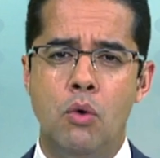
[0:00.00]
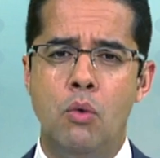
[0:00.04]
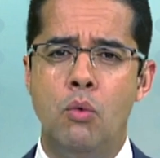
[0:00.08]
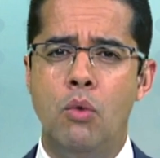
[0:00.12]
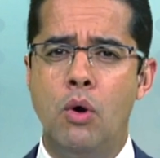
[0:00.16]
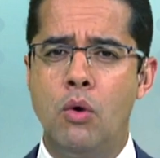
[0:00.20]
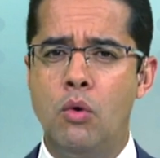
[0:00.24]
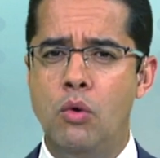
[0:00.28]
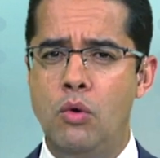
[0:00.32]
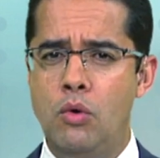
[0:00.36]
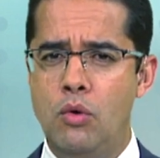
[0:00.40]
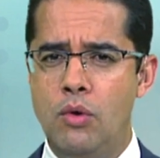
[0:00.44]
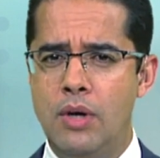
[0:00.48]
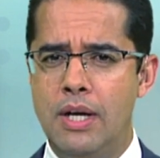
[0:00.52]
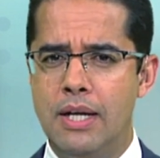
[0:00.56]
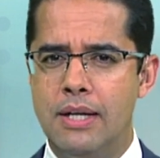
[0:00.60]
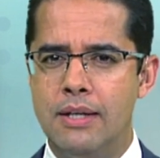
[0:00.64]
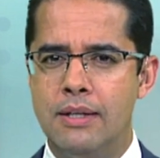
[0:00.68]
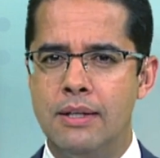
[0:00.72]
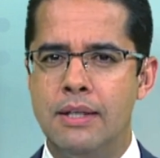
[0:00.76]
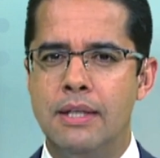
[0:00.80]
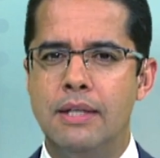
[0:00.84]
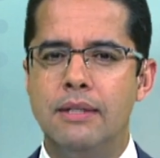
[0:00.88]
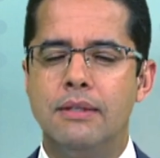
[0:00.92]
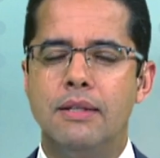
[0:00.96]

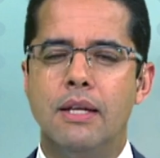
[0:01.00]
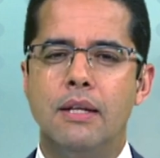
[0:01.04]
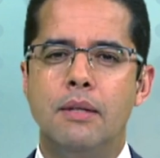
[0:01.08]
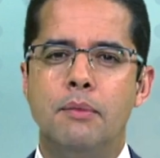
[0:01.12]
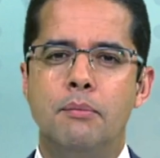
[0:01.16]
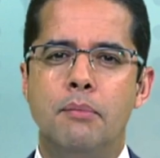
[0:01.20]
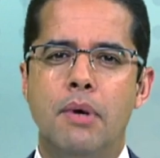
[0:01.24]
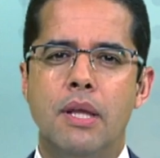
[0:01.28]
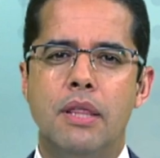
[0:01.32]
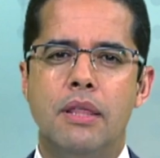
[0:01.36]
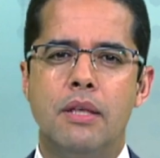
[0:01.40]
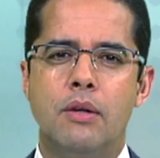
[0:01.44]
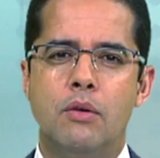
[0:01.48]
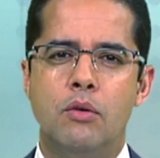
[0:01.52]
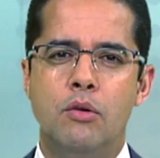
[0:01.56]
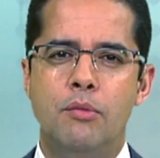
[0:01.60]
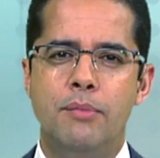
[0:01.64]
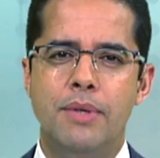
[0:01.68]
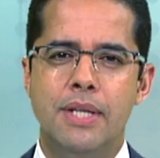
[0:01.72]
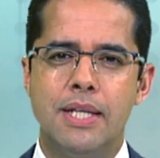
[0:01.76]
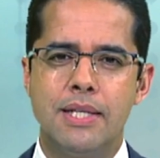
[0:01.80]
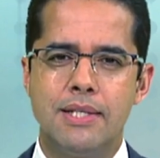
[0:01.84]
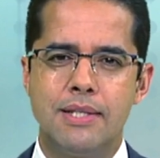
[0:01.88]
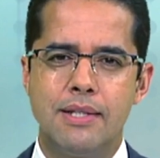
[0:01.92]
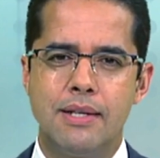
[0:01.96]
وكلها تنبثق
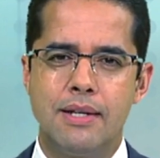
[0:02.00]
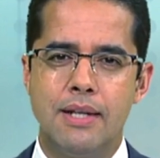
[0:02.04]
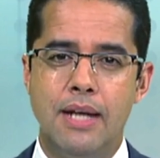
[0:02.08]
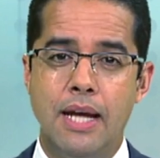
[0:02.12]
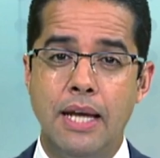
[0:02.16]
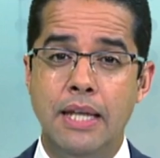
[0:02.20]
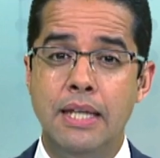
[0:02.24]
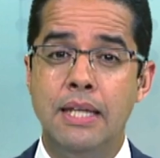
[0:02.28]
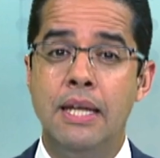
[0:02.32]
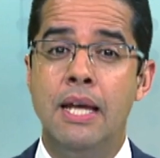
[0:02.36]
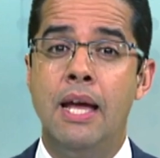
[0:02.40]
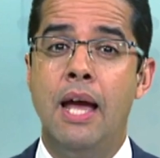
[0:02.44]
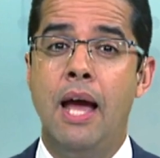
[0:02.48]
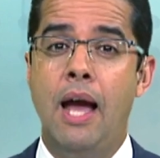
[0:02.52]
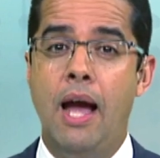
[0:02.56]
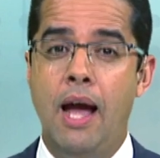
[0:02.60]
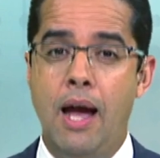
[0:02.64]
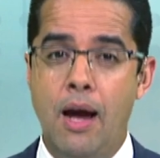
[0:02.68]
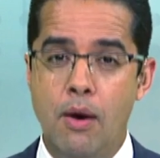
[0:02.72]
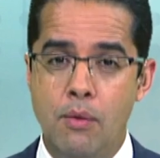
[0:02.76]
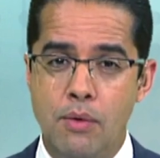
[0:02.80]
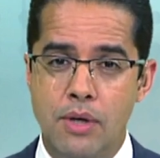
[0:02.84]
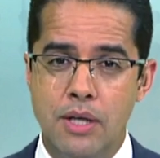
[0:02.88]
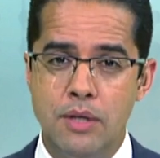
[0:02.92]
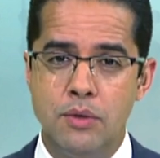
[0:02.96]
من الصراع
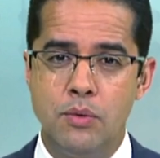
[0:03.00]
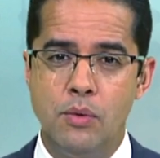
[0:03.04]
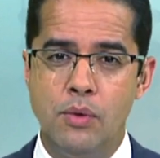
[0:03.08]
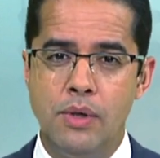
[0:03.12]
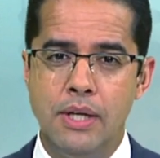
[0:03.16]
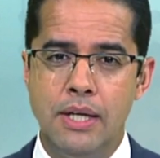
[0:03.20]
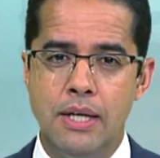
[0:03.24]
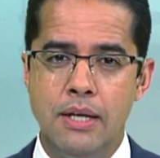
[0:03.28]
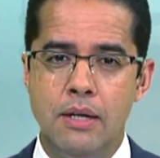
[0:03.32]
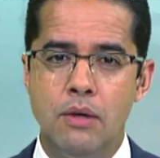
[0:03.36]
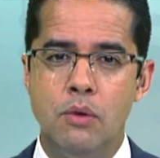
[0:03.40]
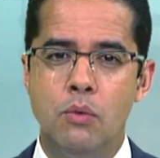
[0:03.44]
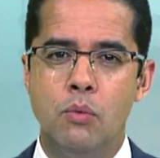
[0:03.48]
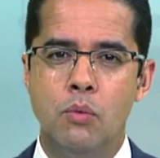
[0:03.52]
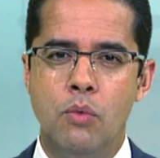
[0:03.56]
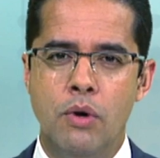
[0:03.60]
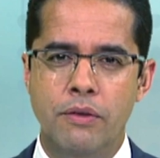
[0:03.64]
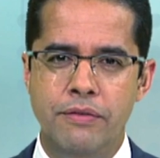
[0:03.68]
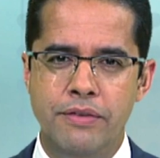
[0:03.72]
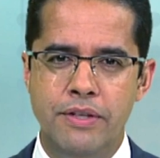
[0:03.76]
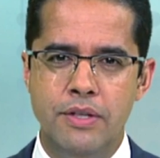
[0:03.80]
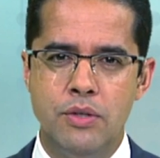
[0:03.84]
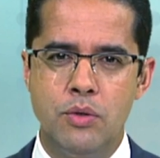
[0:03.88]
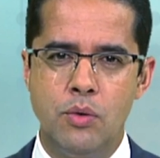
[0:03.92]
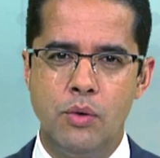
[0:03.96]
حول سوريا
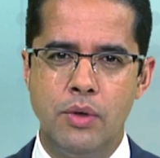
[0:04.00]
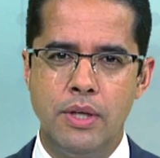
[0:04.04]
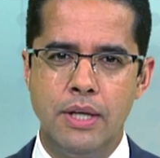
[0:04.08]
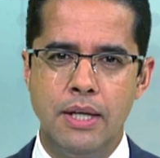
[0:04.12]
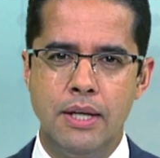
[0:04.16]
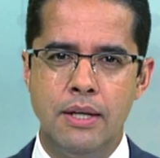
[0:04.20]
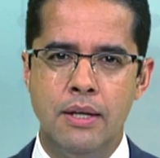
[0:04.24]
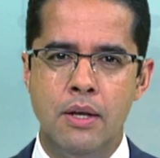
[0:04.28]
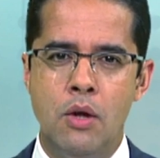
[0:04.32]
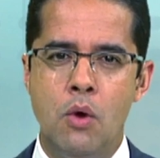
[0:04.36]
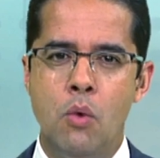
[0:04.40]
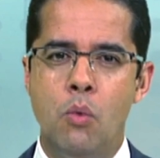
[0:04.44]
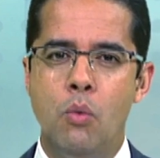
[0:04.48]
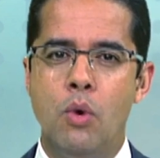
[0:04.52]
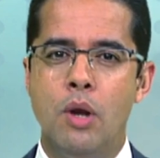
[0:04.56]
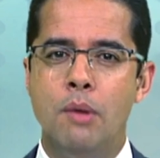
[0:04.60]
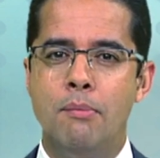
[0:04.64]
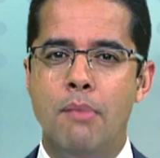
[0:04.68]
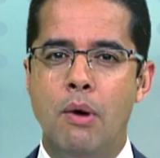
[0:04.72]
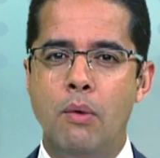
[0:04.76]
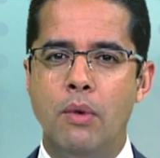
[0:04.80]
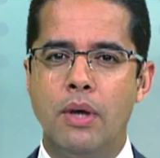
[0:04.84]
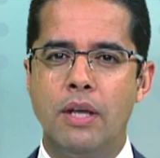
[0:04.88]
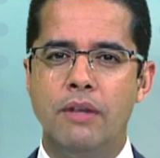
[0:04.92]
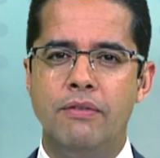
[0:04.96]
وفي سوريا
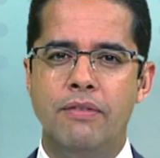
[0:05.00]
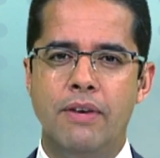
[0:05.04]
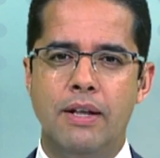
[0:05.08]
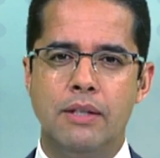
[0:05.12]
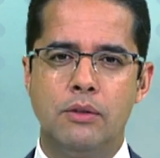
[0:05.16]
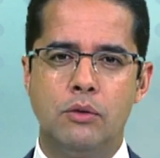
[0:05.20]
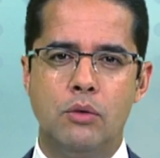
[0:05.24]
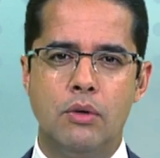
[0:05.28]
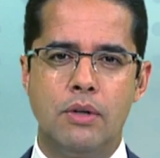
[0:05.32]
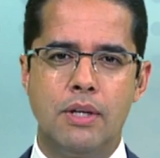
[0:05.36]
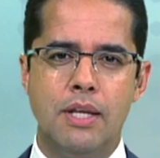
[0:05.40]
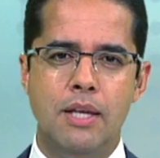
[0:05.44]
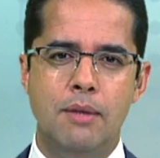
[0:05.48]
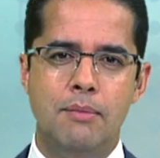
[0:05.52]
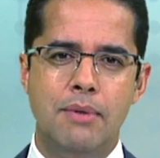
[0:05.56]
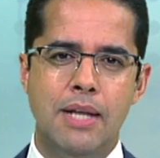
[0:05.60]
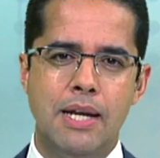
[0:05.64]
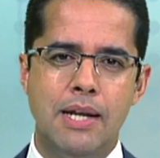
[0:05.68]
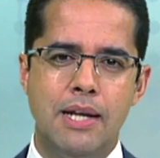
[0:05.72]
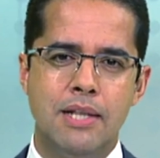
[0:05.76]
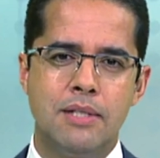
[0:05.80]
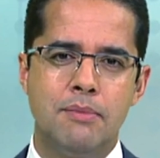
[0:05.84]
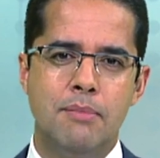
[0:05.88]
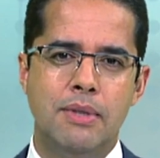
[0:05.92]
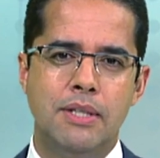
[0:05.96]
والموقف التركي من
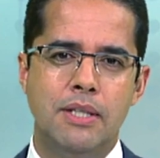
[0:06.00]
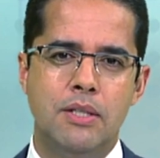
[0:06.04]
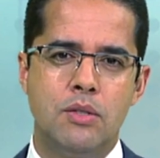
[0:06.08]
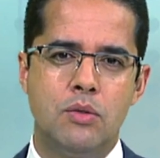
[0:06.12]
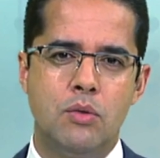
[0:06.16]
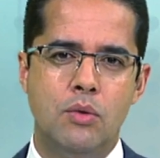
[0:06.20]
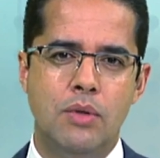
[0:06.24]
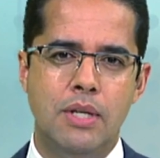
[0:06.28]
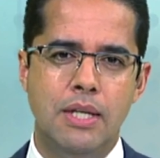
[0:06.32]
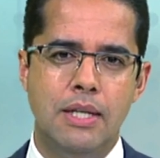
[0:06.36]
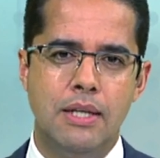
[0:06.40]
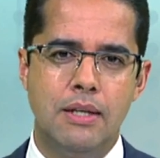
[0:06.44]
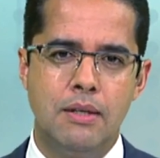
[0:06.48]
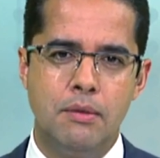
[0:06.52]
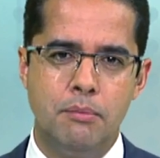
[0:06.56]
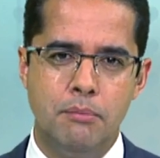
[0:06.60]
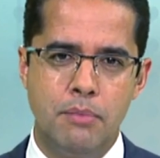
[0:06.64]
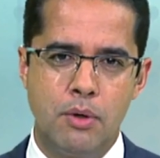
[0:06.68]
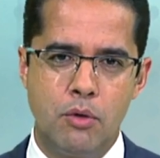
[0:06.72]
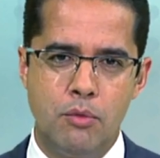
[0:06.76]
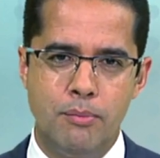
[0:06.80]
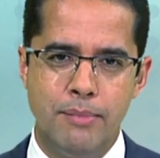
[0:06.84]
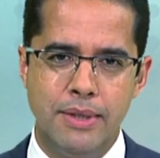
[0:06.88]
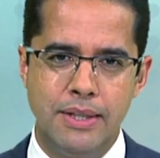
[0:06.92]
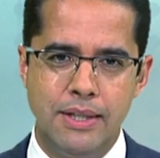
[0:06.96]
الأزمة السورية
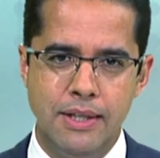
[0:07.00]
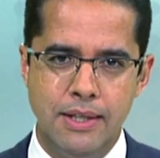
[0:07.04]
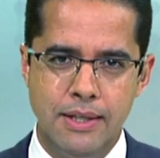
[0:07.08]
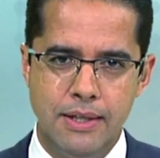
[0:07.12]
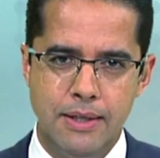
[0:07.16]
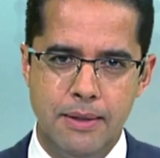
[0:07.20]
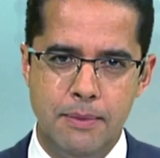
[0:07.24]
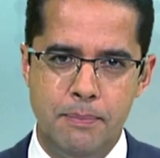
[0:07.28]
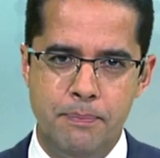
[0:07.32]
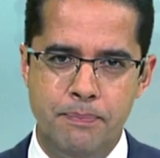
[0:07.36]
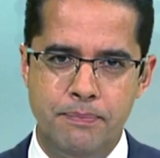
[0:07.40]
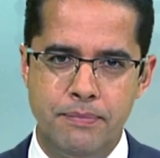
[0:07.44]
برمتها